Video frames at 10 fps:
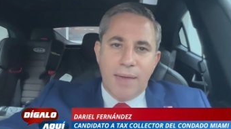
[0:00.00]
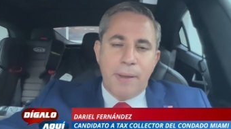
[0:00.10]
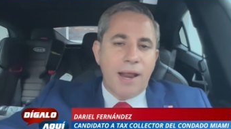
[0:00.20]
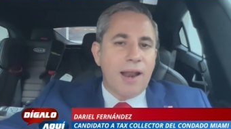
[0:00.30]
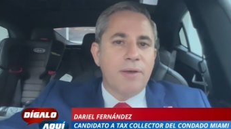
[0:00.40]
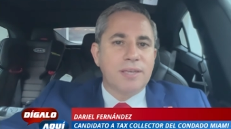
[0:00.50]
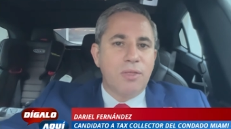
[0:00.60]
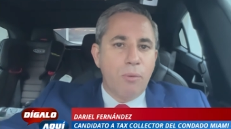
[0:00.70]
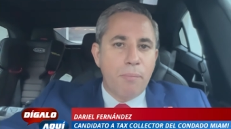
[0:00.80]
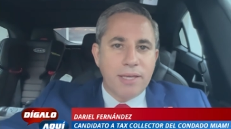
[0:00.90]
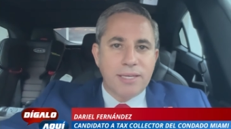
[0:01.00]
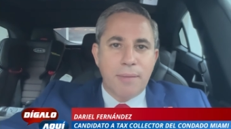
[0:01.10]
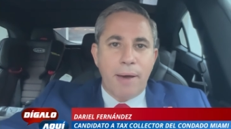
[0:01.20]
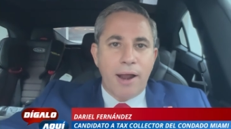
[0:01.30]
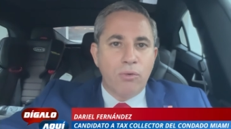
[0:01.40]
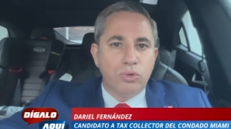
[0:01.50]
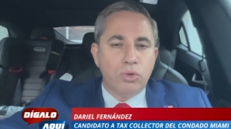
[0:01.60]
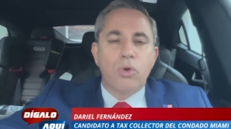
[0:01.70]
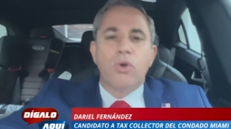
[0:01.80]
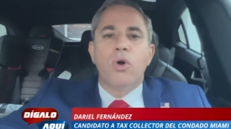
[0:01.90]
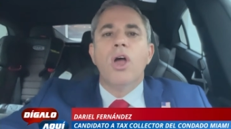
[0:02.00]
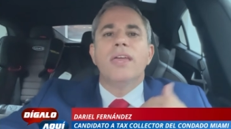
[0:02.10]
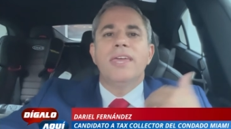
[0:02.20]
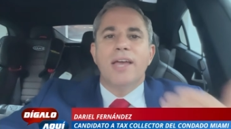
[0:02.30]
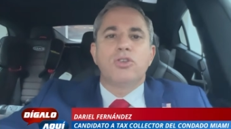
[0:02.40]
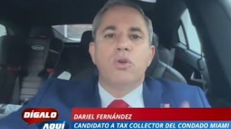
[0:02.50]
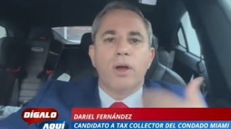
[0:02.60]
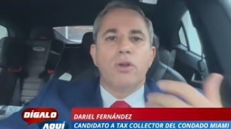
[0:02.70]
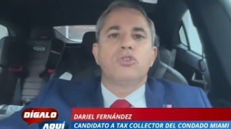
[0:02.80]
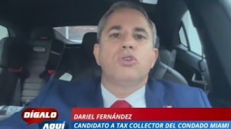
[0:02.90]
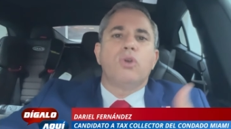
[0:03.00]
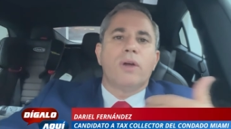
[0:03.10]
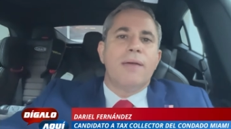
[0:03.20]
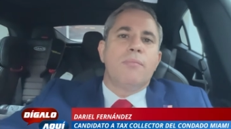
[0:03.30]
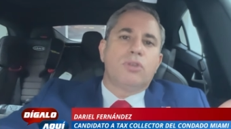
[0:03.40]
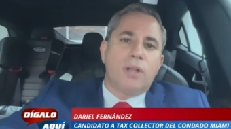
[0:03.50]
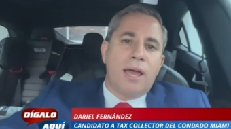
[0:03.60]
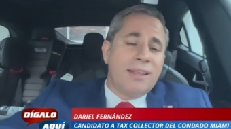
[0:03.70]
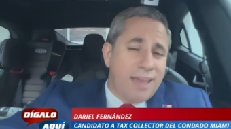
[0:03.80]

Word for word: que esperar a veces dos meses para un turno y eso es lo que nosotros queremos traer.